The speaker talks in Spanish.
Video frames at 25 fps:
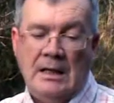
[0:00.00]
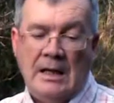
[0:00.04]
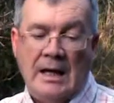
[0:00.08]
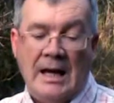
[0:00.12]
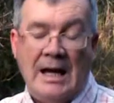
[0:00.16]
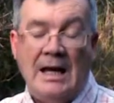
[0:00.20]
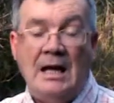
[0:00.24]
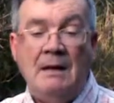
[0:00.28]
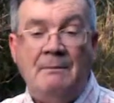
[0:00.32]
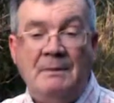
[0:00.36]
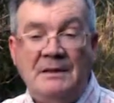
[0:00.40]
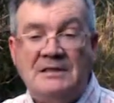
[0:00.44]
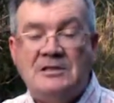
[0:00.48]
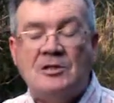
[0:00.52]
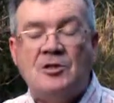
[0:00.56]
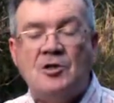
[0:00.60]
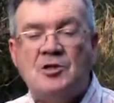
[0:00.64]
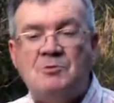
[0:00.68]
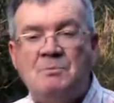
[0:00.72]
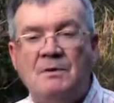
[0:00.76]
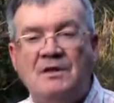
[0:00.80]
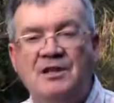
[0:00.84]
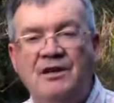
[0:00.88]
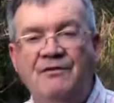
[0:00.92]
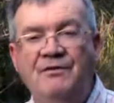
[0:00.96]
El epíteto
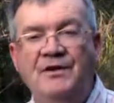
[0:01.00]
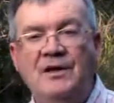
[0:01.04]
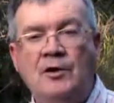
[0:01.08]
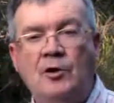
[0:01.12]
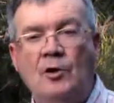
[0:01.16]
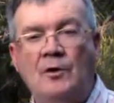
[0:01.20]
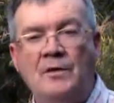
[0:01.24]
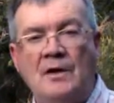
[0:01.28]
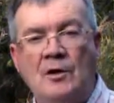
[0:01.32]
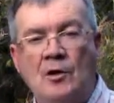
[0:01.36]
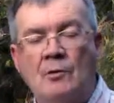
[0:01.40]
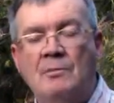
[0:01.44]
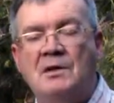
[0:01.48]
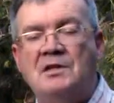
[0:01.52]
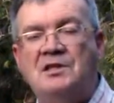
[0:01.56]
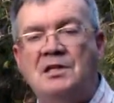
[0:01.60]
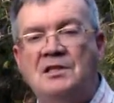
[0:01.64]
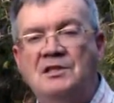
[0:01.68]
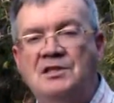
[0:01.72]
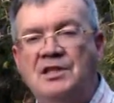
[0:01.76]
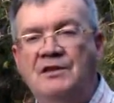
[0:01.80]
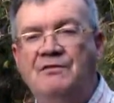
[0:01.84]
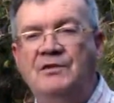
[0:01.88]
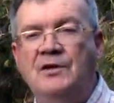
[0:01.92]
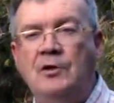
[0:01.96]
específico de nombre
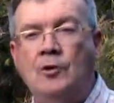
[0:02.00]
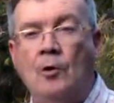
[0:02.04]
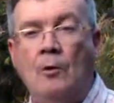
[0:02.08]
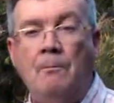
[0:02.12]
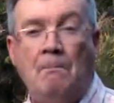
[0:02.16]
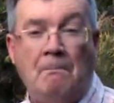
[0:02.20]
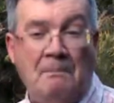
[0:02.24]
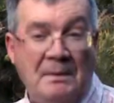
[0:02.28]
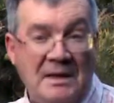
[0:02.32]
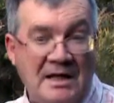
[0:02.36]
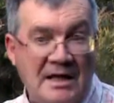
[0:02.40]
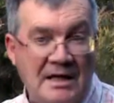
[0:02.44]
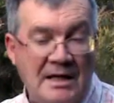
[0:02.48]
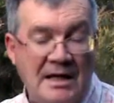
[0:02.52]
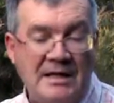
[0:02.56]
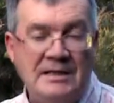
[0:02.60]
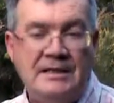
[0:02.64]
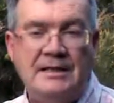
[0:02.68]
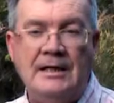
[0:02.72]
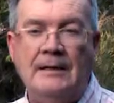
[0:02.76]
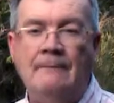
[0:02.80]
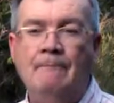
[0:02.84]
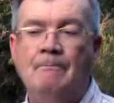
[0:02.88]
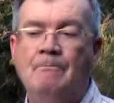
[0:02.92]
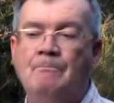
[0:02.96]
científico,
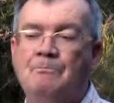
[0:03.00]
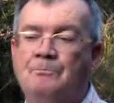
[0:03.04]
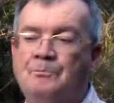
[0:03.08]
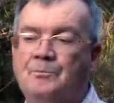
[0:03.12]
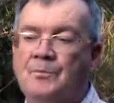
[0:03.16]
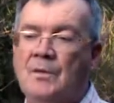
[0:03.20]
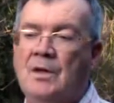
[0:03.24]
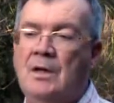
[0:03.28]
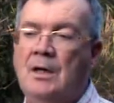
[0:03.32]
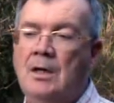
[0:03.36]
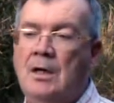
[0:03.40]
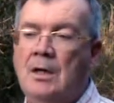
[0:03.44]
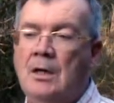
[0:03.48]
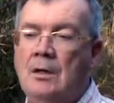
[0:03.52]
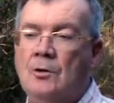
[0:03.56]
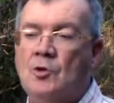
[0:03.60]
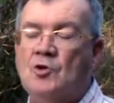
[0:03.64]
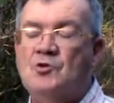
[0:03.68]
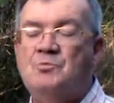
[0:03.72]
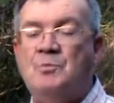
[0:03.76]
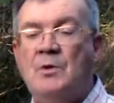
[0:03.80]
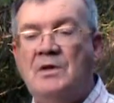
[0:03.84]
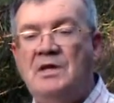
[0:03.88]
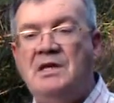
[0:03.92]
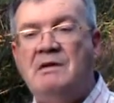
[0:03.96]
pirenaica,
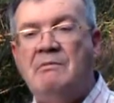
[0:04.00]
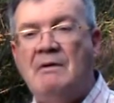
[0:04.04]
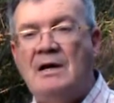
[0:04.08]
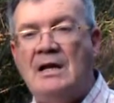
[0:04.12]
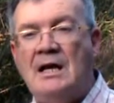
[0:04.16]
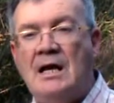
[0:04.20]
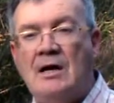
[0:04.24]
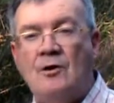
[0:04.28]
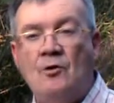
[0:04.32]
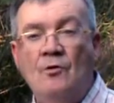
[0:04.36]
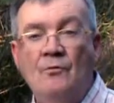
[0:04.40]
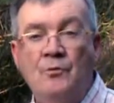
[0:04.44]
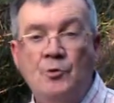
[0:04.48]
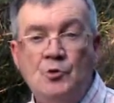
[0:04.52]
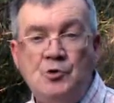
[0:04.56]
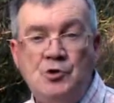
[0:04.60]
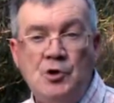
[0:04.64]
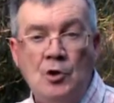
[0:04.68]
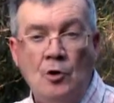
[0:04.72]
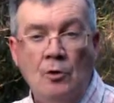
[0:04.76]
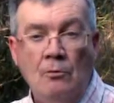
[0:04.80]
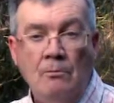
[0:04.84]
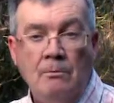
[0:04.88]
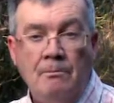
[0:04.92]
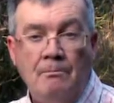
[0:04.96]
nos puede llevar a la
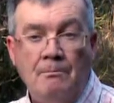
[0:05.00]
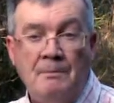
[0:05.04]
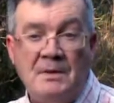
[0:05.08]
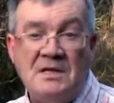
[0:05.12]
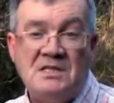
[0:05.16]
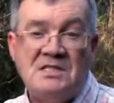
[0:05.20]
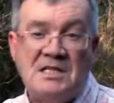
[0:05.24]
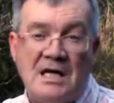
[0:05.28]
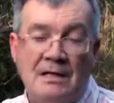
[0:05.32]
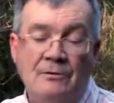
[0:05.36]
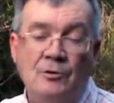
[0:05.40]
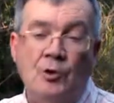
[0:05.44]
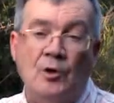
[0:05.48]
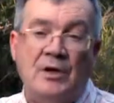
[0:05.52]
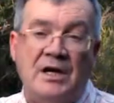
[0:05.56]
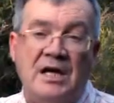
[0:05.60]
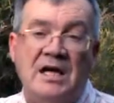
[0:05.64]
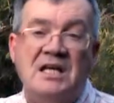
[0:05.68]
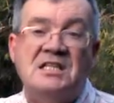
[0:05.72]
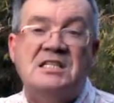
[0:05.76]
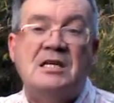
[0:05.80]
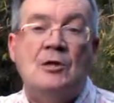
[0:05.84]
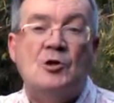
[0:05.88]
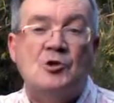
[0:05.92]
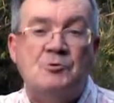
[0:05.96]
confusión pensando
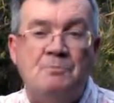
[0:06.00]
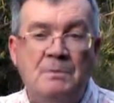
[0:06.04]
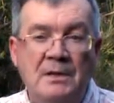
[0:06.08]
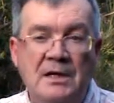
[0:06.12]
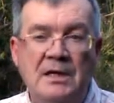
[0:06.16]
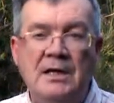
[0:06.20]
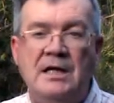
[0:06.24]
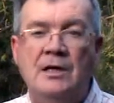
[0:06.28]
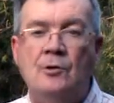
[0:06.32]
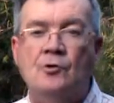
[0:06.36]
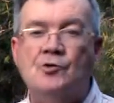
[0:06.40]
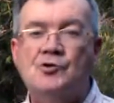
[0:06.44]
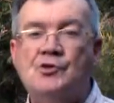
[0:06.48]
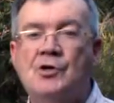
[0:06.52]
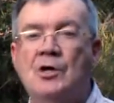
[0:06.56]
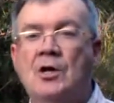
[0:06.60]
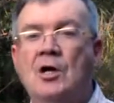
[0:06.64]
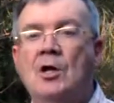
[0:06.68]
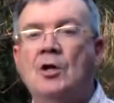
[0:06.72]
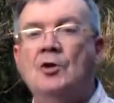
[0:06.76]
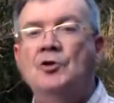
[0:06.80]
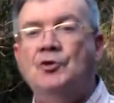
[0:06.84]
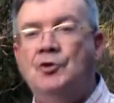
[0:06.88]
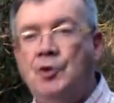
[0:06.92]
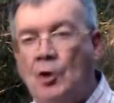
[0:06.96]
que es en los Pirineos
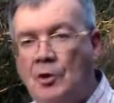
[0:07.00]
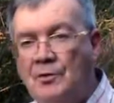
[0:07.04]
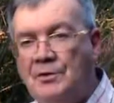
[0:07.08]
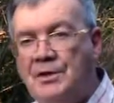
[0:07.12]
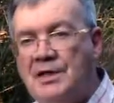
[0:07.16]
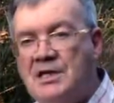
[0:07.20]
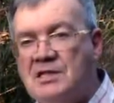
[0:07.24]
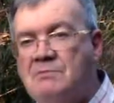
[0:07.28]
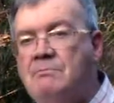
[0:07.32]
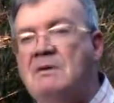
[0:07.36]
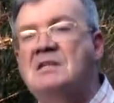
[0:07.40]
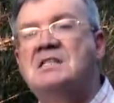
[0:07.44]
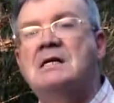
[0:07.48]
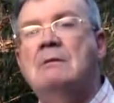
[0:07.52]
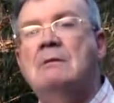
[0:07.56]
donde es más